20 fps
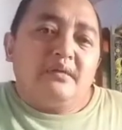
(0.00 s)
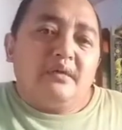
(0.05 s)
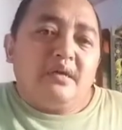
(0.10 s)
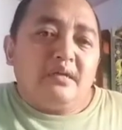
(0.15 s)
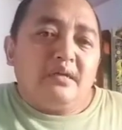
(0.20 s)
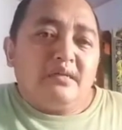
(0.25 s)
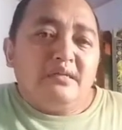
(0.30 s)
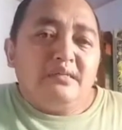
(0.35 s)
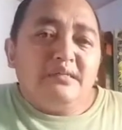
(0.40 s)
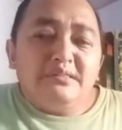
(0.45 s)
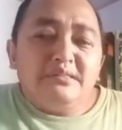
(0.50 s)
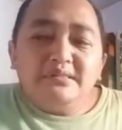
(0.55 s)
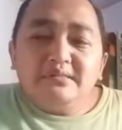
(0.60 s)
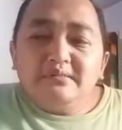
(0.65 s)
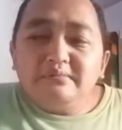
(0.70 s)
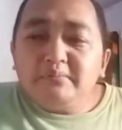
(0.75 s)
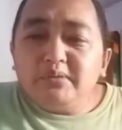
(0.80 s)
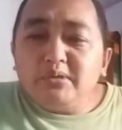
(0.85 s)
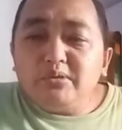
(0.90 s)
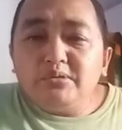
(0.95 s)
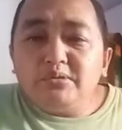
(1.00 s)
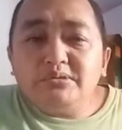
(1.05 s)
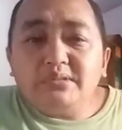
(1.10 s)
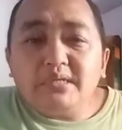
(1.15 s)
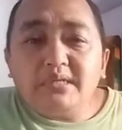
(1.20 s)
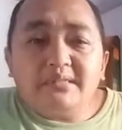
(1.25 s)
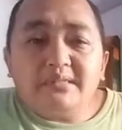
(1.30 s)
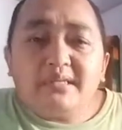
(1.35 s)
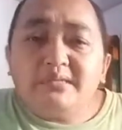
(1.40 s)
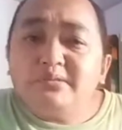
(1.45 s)
Hari ini menurut
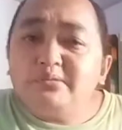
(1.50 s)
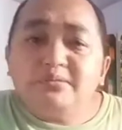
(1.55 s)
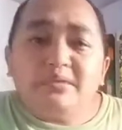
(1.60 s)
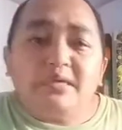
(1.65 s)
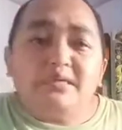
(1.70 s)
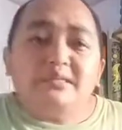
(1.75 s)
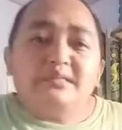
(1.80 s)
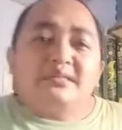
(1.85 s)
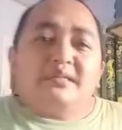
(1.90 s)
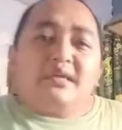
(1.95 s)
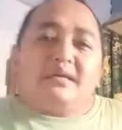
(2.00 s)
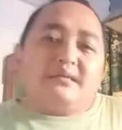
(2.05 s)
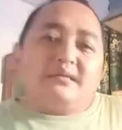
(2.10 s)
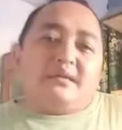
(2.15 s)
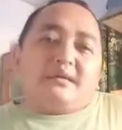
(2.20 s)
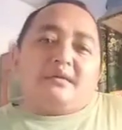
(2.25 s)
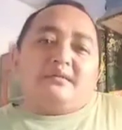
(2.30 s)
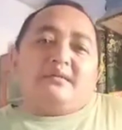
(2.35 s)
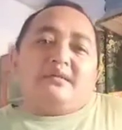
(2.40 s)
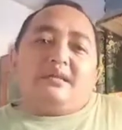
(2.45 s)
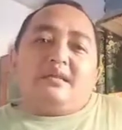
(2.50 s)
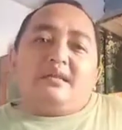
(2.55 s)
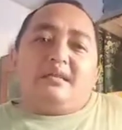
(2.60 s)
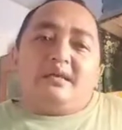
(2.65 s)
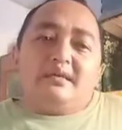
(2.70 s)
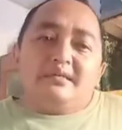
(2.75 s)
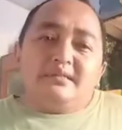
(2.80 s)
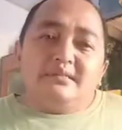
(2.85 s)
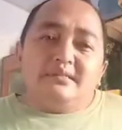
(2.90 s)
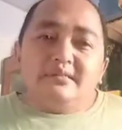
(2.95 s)
saya teh sudah tidak ada kendala
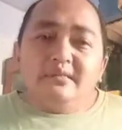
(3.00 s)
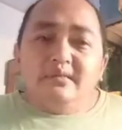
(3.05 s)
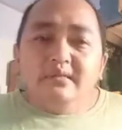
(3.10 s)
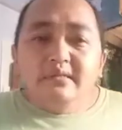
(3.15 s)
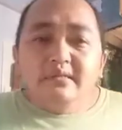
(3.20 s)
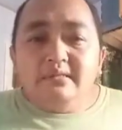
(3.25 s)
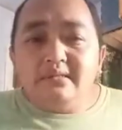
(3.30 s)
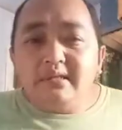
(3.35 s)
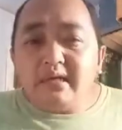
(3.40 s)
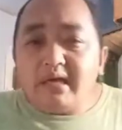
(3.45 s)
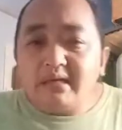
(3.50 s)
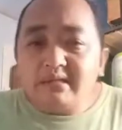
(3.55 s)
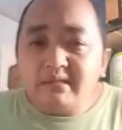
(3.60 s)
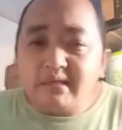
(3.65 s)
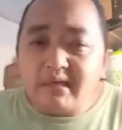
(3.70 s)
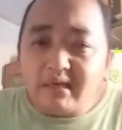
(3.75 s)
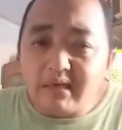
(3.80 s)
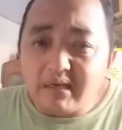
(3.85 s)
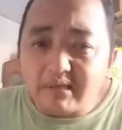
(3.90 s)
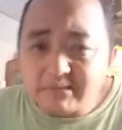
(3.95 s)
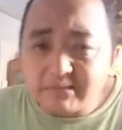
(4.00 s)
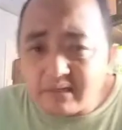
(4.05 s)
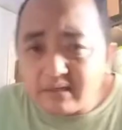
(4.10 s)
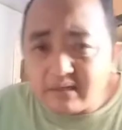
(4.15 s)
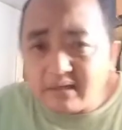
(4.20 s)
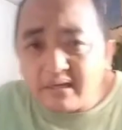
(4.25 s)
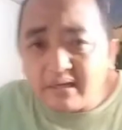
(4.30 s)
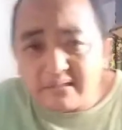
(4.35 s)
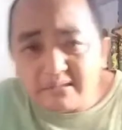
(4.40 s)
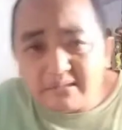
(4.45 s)
lagi, tidak ada
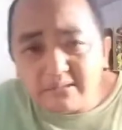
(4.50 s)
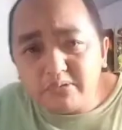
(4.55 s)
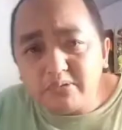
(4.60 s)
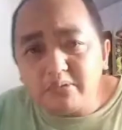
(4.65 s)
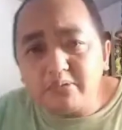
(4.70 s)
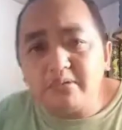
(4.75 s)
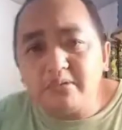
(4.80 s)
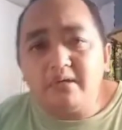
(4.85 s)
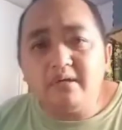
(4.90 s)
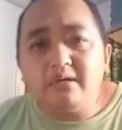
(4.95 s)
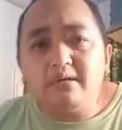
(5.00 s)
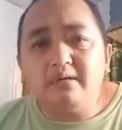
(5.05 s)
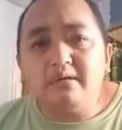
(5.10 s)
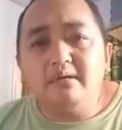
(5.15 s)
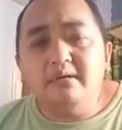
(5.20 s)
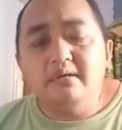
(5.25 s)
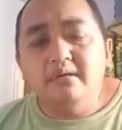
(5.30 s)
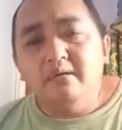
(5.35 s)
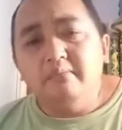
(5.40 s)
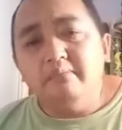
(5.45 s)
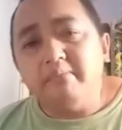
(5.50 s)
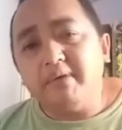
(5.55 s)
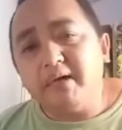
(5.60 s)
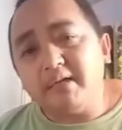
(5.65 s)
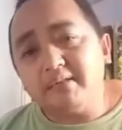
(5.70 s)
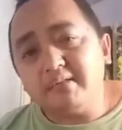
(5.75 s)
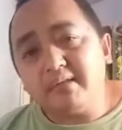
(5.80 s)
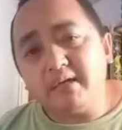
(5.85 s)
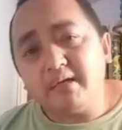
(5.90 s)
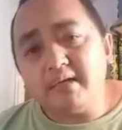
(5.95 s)
alasan lagi untuk uh,
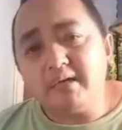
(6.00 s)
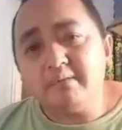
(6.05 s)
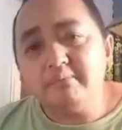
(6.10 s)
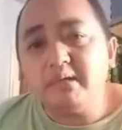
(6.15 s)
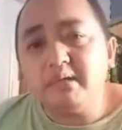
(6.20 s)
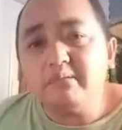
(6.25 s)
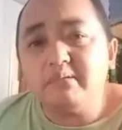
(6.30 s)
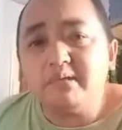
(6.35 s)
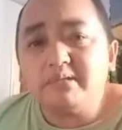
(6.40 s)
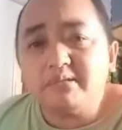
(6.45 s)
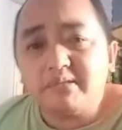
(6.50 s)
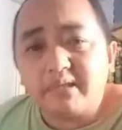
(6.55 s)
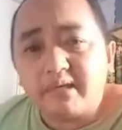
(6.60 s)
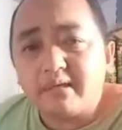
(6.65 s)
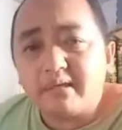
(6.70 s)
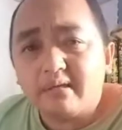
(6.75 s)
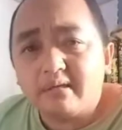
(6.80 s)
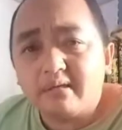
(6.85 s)
mengatakan bahwa teh